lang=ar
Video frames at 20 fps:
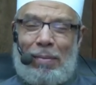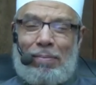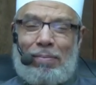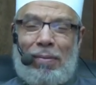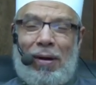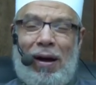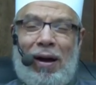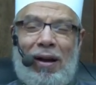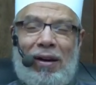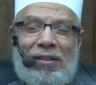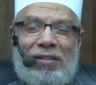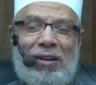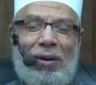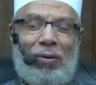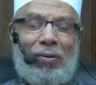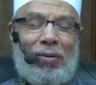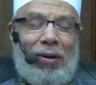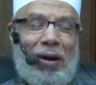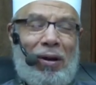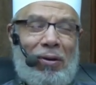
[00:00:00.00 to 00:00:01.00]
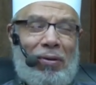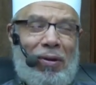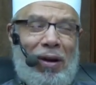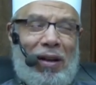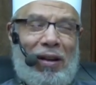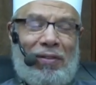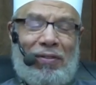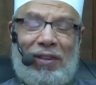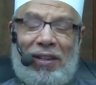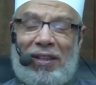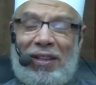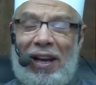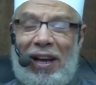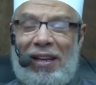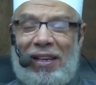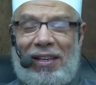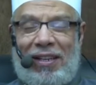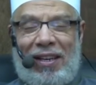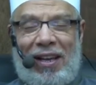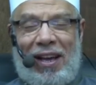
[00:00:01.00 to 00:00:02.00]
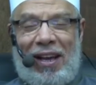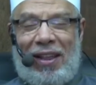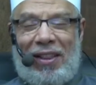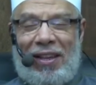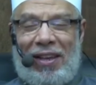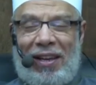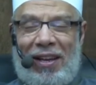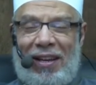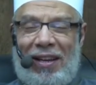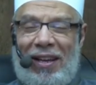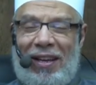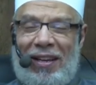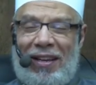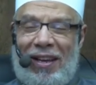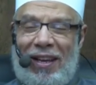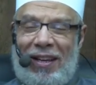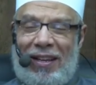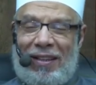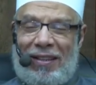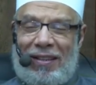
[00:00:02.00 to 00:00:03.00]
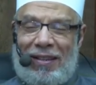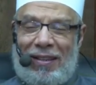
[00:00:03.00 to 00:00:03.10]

ما أرجح الأقوال في تعيين هذه الليلة